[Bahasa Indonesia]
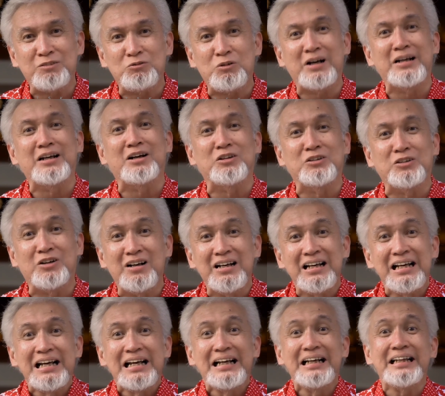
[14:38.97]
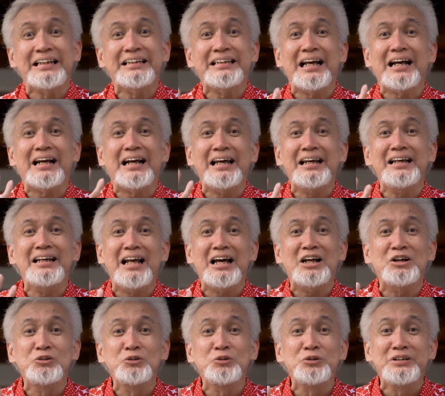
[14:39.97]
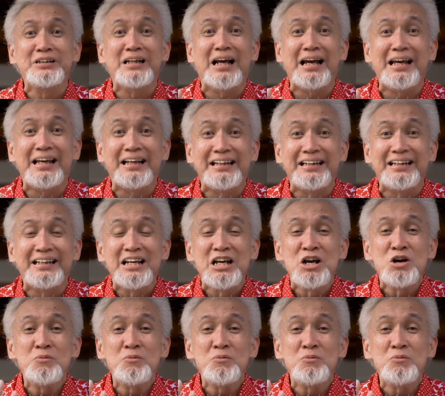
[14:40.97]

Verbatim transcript: Wahai Allah, letakkanlah dunia ini